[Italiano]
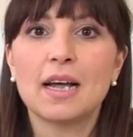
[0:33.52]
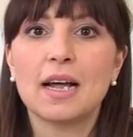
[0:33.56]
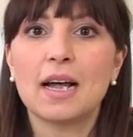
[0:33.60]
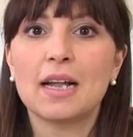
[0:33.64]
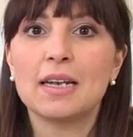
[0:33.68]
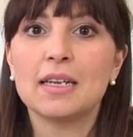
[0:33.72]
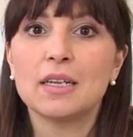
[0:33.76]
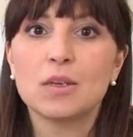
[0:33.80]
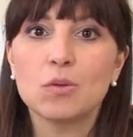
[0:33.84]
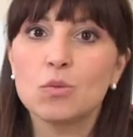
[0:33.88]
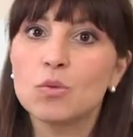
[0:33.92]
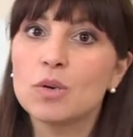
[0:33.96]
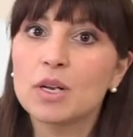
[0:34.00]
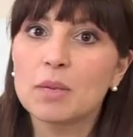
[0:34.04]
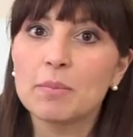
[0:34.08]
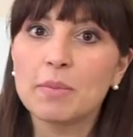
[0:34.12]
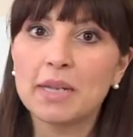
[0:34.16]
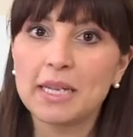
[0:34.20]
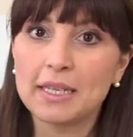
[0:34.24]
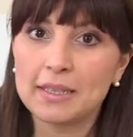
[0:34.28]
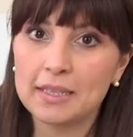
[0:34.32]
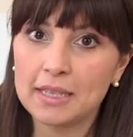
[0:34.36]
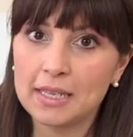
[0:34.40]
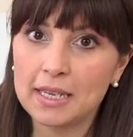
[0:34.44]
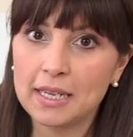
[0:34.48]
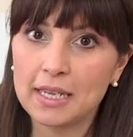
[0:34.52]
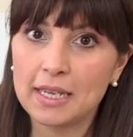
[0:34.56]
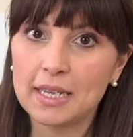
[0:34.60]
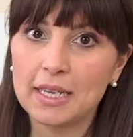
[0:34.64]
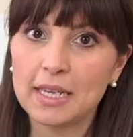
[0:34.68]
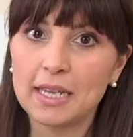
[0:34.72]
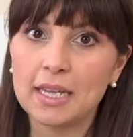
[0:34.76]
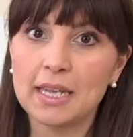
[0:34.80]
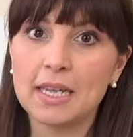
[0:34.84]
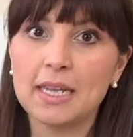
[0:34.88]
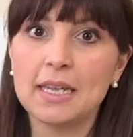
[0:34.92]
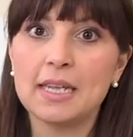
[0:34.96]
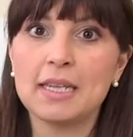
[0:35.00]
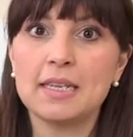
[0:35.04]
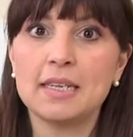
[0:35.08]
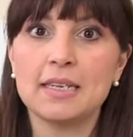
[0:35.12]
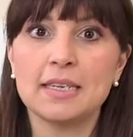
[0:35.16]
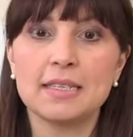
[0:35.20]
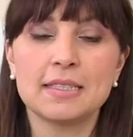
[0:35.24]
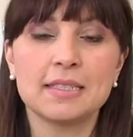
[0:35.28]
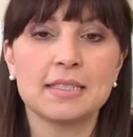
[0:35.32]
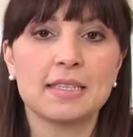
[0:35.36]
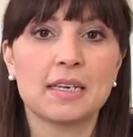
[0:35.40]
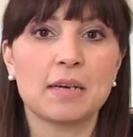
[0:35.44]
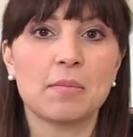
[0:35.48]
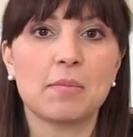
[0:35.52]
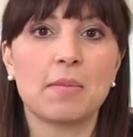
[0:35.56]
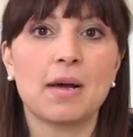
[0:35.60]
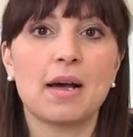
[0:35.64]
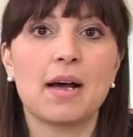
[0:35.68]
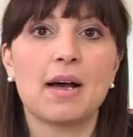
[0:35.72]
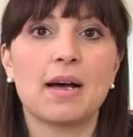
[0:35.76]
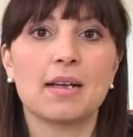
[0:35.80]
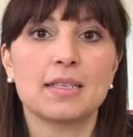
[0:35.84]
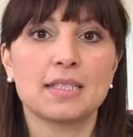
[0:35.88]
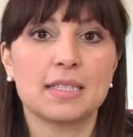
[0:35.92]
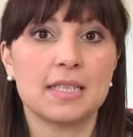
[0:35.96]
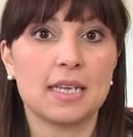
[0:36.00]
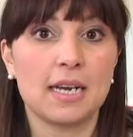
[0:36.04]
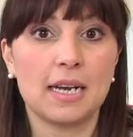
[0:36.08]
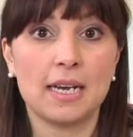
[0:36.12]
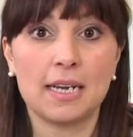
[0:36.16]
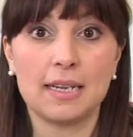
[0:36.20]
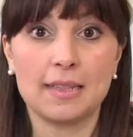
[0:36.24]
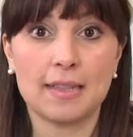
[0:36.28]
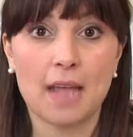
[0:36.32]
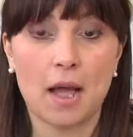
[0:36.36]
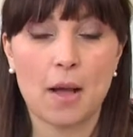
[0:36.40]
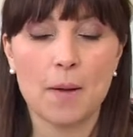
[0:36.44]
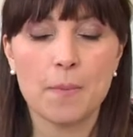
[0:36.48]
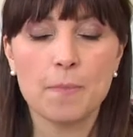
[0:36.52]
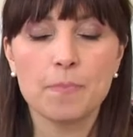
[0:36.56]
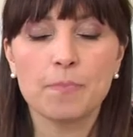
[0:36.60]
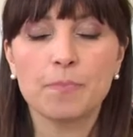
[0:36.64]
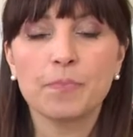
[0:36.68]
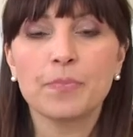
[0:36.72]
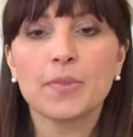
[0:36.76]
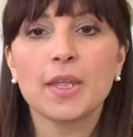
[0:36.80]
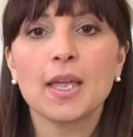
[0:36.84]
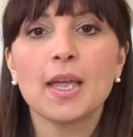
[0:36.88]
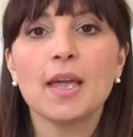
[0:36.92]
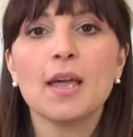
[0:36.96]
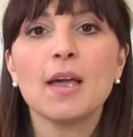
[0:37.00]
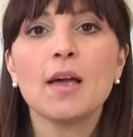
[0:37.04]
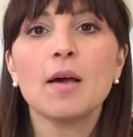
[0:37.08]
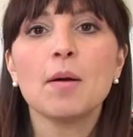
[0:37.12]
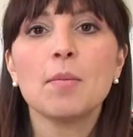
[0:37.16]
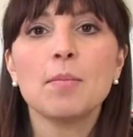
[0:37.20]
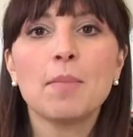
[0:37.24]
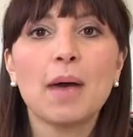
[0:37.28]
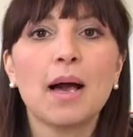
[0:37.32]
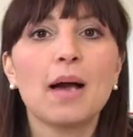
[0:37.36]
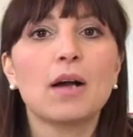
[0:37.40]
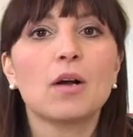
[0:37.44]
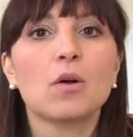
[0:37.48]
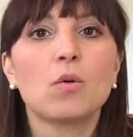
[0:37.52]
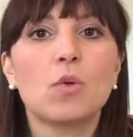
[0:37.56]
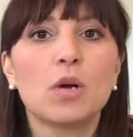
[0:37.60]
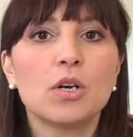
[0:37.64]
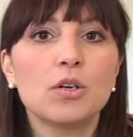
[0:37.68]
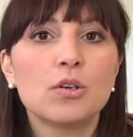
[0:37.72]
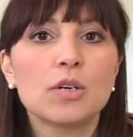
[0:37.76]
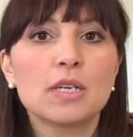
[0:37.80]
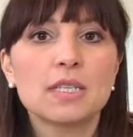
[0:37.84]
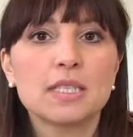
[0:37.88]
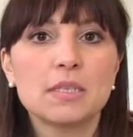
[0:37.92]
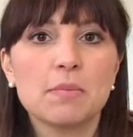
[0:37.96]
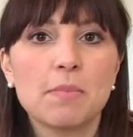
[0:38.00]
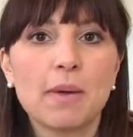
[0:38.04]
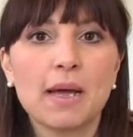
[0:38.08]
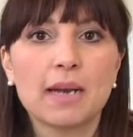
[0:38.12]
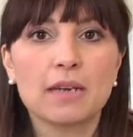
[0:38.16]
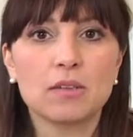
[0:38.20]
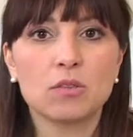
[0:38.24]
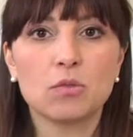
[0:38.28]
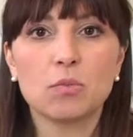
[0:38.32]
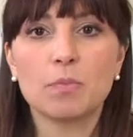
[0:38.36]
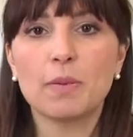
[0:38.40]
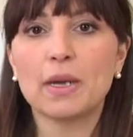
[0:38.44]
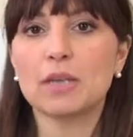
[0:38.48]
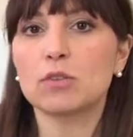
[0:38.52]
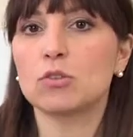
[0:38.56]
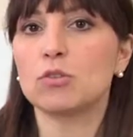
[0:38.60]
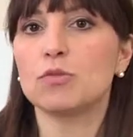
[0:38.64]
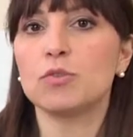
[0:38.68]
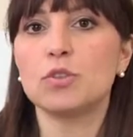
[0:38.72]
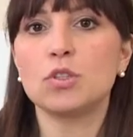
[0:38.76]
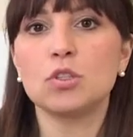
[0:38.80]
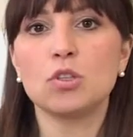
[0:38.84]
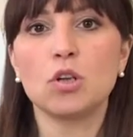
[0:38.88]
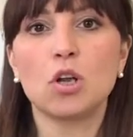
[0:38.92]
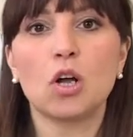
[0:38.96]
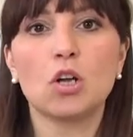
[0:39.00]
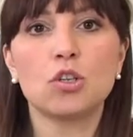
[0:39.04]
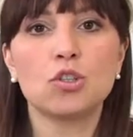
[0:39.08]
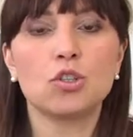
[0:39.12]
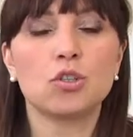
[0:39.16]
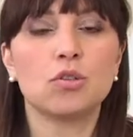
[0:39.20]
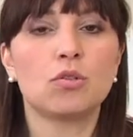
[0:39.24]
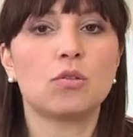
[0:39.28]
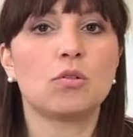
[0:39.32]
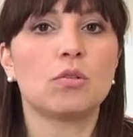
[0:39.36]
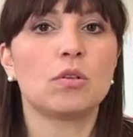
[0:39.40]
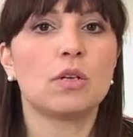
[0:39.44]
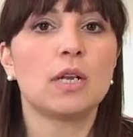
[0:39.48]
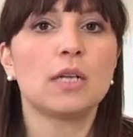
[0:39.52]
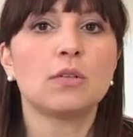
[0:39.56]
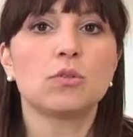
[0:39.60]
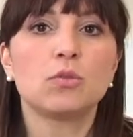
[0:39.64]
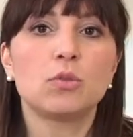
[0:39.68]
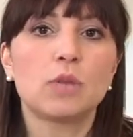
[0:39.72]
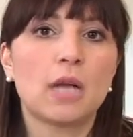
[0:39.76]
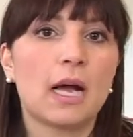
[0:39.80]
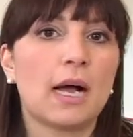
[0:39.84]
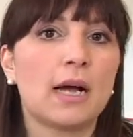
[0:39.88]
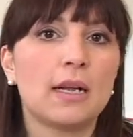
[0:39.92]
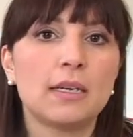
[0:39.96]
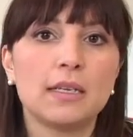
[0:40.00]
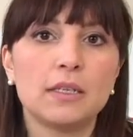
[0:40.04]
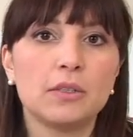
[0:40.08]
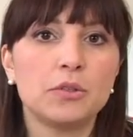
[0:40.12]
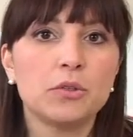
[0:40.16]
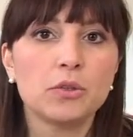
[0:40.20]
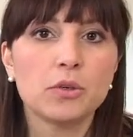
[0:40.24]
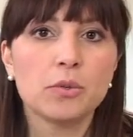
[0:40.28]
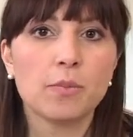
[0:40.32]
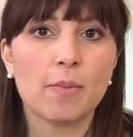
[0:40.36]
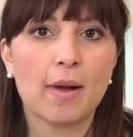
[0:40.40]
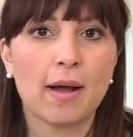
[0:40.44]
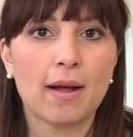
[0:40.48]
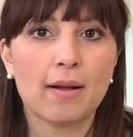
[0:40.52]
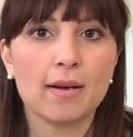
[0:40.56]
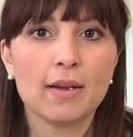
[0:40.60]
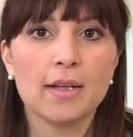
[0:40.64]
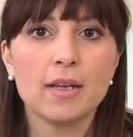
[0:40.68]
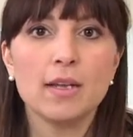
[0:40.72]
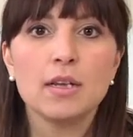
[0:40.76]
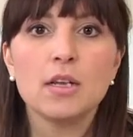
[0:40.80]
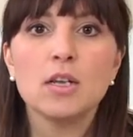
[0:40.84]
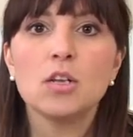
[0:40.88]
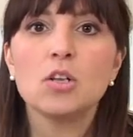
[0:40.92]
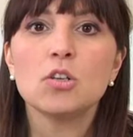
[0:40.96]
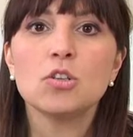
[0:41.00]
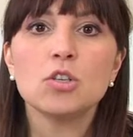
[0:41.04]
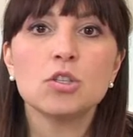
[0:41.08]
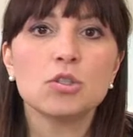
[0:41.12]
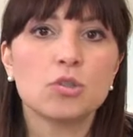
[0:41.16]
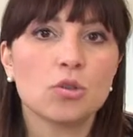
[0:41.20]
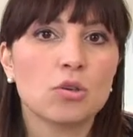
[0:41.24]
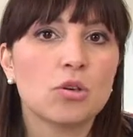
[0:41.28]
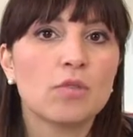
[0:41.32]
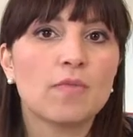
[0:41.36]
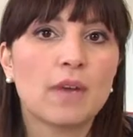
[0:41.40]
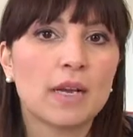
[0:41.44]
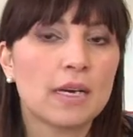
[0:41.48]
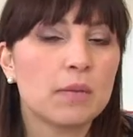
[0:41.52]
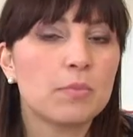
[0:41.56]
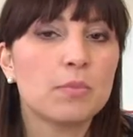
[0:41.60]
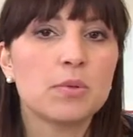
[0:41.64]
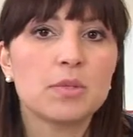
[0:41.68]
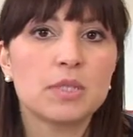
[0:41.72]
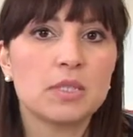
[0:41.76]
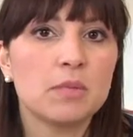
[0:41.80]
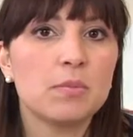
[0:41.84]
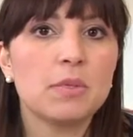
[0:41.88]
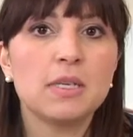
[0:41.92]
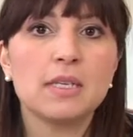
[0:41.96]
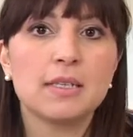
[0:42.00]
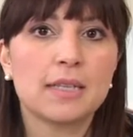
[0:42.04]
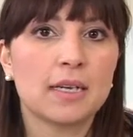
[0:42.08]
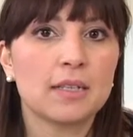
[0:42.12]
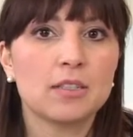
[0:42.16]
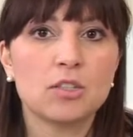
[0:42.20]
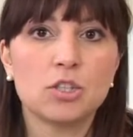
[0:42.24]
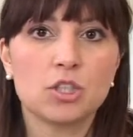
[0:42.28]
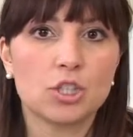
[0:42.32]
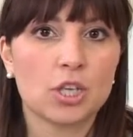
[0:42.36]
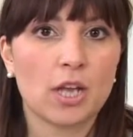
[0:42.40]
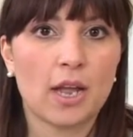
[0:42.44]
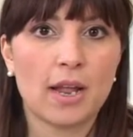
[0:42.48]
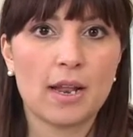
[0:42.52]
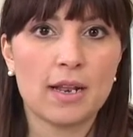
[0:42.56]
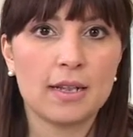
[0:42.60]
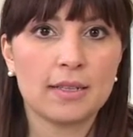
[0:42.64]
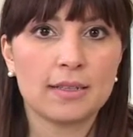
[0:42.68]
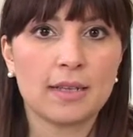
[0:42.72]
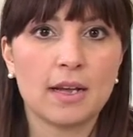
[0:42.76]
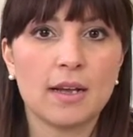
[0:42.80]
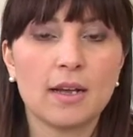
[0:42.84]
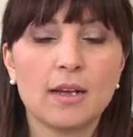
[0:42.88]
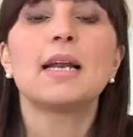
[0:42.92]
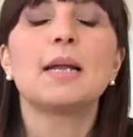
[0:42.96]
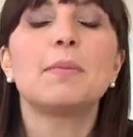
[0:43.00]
alle cure mediche in estrema serenità ma qualora si parla di un parto fisiologico naturale, normale, ci sono varie possibilità di scelta.